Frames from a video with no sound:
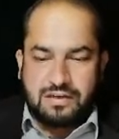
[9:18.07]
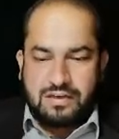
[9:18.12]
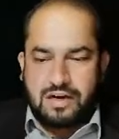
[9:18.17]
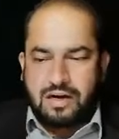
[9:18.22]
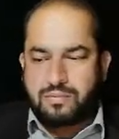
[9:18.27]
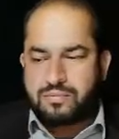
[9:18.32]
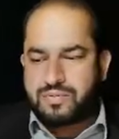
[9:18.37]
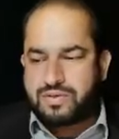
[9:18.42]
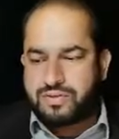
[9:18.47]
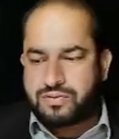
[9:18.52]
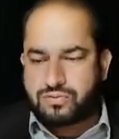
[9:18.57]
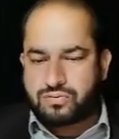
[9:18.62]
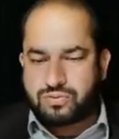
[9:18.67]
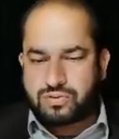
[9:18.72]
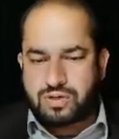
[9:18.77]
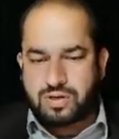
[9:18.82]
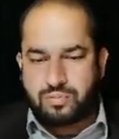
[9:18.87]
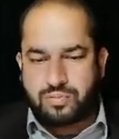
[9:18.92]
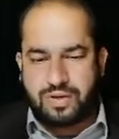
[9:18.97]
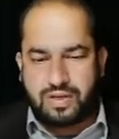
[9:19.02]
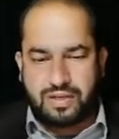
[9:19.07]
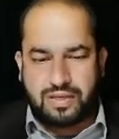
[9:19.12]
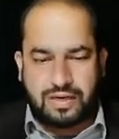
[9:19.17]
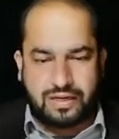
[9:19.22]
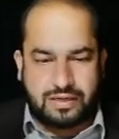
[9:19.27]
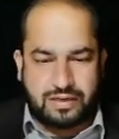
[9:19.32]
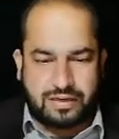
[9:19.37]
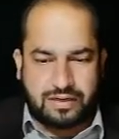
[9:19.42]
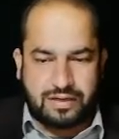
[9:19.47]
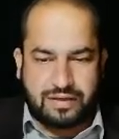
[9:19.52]
अब डिस्टून हमने क्या
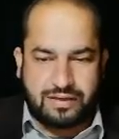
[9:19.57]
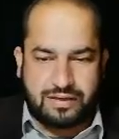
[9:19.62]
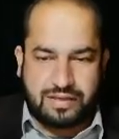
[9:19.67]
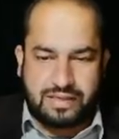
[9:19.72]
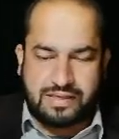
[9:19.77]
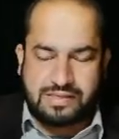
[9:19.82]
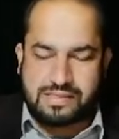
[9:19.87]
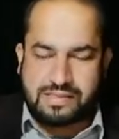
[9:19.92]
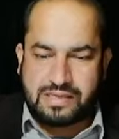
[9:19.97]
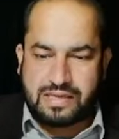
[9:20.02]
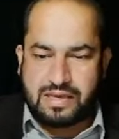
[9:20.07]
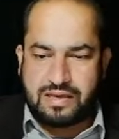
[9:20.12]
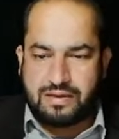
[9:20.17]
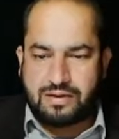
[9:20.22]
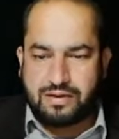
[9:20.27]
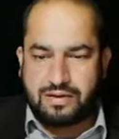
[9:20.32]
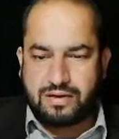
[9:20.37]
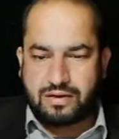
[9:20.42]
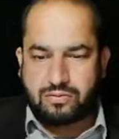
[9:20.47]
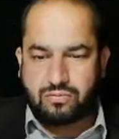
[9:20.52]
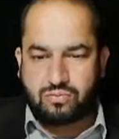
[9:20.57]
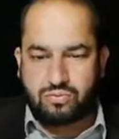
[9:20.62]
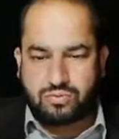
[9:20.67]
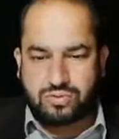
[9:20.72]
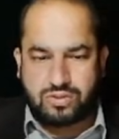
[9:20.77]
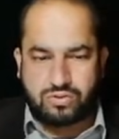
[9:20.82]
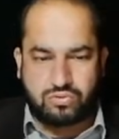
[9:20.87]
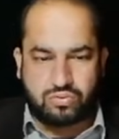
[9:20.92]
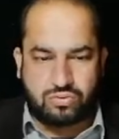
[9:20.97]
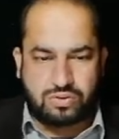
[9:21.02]
करना है इस एरिया को
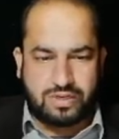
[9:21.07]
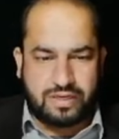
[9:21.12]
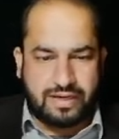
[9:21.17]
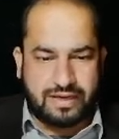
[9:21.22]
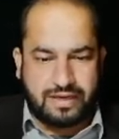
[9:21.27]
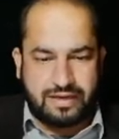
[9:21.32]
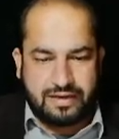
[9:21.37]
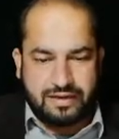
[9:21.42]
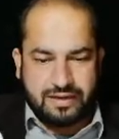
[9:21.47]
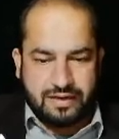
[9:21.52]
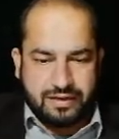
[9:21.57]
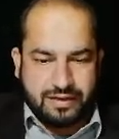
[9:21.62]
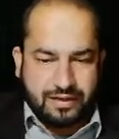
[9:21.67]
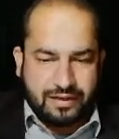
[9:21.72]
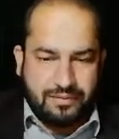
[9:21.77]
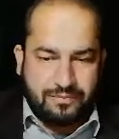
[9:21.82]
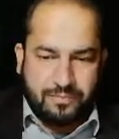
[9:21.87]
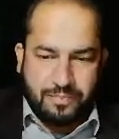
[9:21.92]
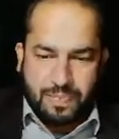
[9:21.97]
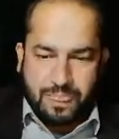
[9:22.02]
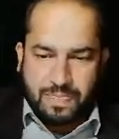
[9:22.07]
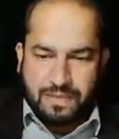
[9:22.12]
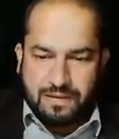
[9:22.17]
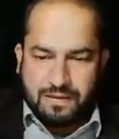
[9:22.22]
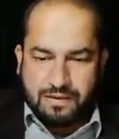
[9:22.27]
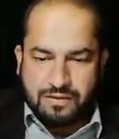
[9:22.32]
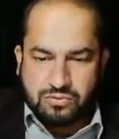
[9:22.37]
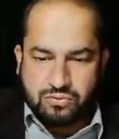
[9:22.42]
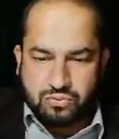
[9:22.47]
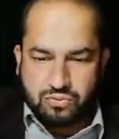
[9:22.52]
ये टोटल एरिया है
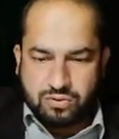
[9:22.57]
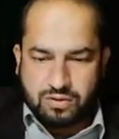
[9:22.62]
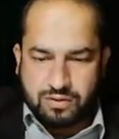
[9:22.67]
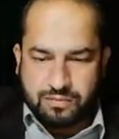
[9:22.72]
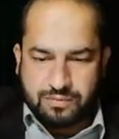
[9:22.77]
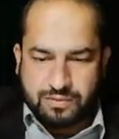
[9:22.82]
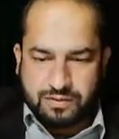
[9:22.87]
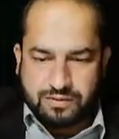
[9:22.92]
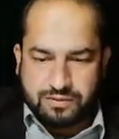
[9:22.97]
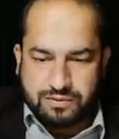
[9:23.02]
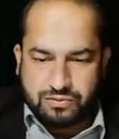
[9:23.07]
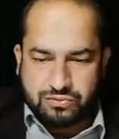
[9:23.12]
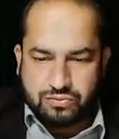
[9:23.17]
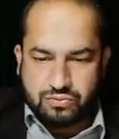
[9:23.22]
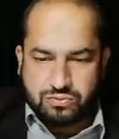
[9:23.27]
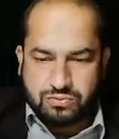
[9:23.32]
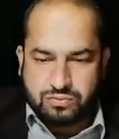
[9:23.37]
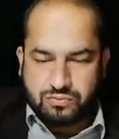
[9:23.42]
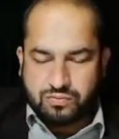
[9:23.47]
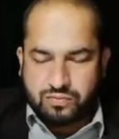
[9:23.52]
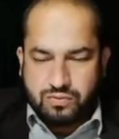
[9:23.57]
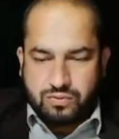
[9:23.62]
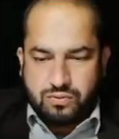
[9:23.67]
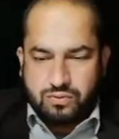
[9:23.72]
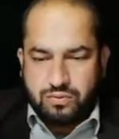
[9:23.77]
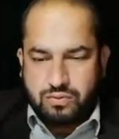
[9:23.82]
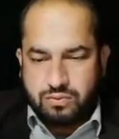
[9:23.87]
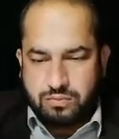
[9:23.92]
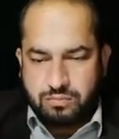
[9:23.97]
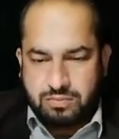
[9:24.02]
इसको हमने डिस्टून वो
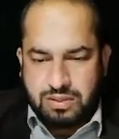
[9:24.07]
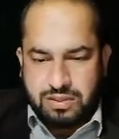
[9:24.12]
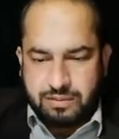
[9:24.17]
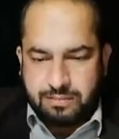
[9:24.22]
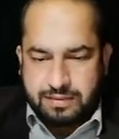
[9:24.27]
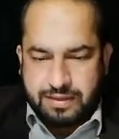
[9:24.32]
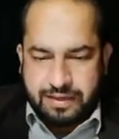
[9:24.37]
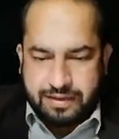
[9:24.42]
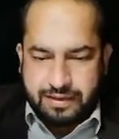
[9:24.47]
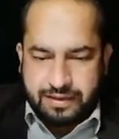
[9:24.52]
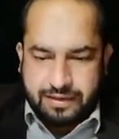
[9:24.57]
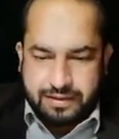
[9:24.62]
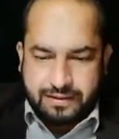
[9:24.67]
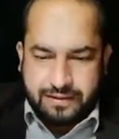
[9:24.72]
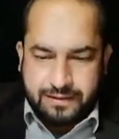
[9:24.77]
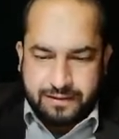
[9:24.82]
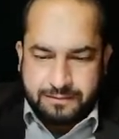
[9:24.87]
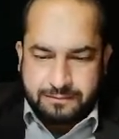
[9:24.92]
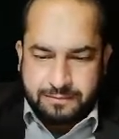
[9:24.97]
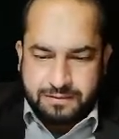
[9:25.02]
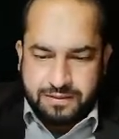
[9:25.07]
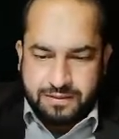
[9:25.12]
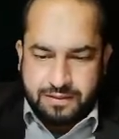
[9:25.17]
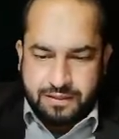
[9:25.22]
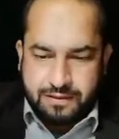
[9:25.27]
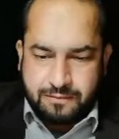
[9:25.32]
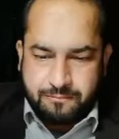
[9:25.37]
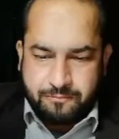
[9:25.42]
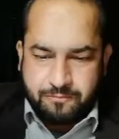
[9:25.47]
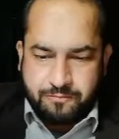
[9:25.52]
मल्टीप्लाई करना है ठीक
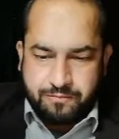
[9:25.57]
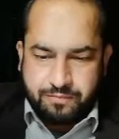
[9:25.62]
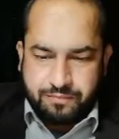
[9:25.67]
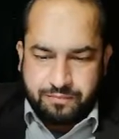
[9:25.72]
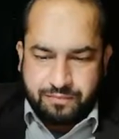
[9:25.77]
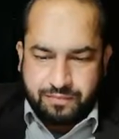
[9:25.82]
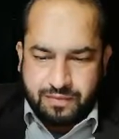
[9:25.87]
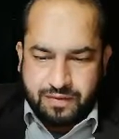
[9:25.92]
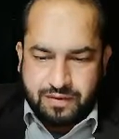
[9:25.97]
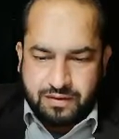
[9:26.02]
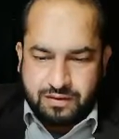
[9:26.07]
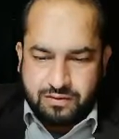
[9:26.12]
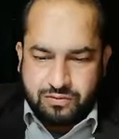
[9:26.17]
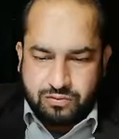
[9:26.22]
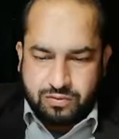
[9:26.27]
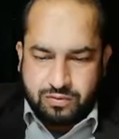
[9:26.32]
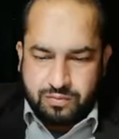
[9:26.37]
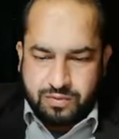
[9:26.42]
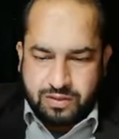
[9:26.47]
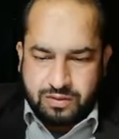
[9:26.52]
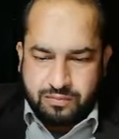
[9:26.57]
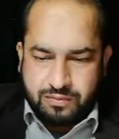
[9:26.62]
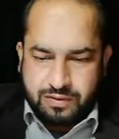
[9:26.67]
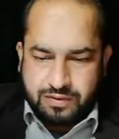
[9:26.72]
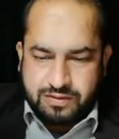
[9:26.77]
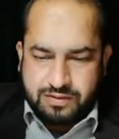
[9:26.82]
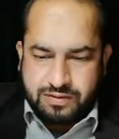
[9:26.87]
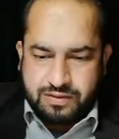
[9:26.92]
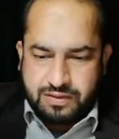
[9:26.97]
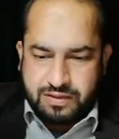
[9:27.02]
है ये जो हमारे
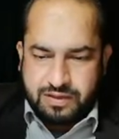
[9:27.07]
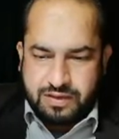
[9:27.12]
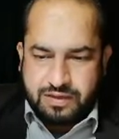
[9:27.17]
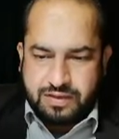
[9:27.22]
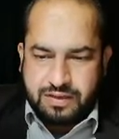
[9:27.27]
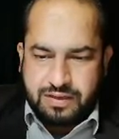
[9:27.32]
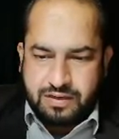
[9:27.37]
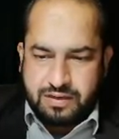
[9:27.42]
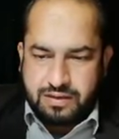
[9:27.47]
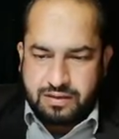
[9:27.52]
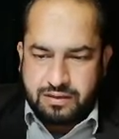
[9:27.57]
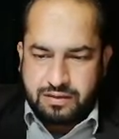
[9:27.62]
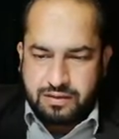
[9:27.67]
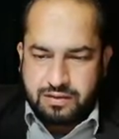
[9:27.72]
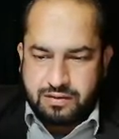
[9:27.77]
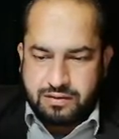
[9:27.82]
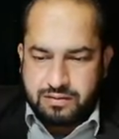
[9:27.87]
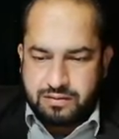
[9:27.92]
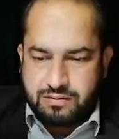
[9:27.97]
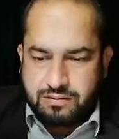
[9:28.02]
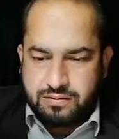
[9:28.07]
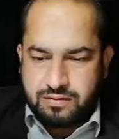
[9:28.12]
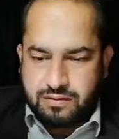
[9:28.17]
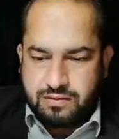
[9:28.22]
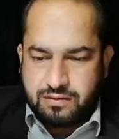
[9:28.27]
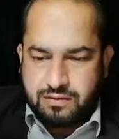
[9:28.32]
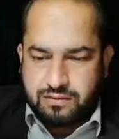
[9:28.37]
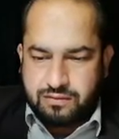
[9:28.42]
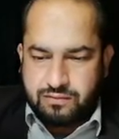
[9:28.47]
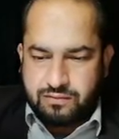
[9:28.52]
पास ये एरिया आ गया ना
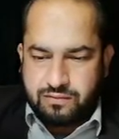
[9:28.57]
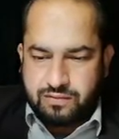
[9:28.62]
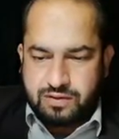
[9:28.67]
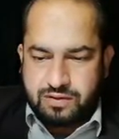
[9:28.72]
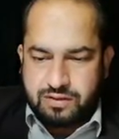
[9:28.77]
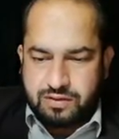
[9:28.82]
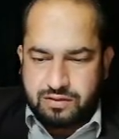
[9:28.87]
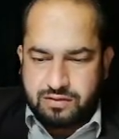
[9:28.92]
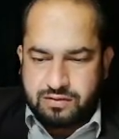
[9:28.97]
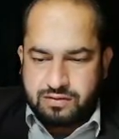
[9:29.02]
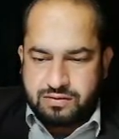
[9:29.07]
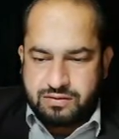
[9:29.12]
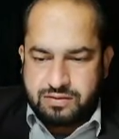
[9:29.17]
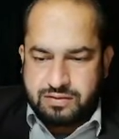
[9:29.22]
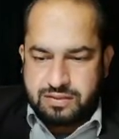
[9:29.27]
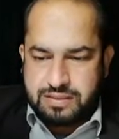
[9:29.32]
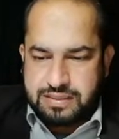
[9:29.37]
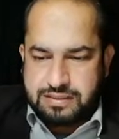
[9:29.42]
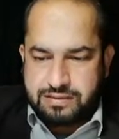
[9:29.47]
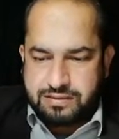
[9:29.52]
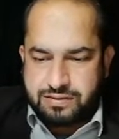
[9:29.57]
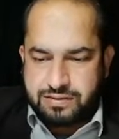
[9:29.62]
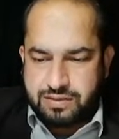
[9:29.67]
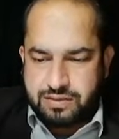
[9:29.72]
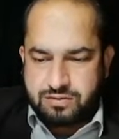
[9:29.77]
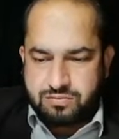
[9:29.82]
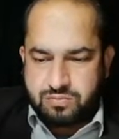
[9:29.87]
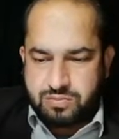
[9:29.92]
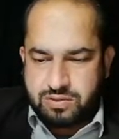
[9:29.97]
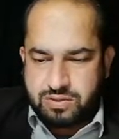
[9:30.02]

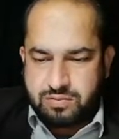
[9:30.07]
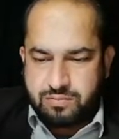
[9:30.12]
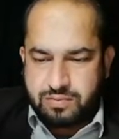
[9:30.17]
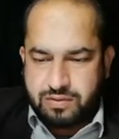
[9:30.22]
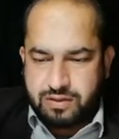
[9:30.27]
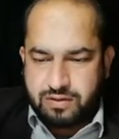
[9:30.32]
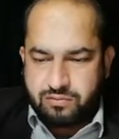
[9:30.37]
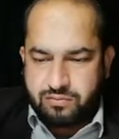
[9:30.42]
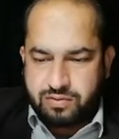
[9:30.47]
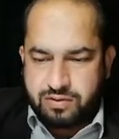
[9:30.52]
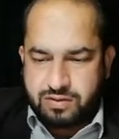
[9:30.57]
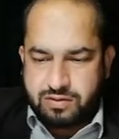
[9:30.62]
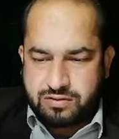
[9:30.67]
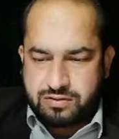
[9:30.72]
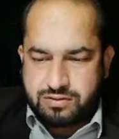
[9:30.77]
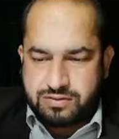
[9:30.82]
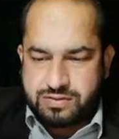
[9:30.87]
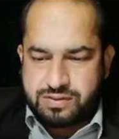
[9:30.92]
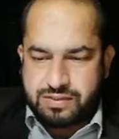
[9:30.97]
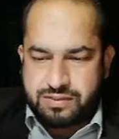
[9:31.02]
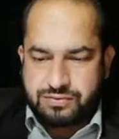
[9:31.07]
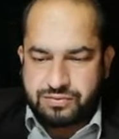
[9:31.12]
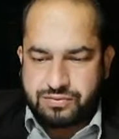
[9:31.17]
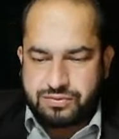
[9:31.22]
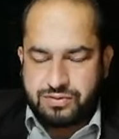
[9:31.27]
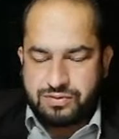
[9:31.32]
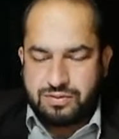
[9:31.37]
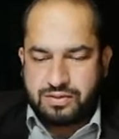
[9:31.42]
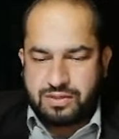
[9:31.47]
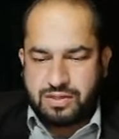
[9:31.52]
198 मल्टीप्लाई 160
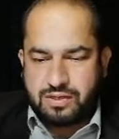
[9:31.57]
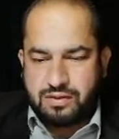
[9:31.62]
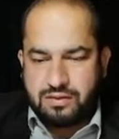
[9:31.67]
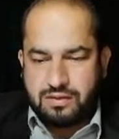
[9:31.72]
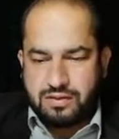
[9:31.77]
ठीक है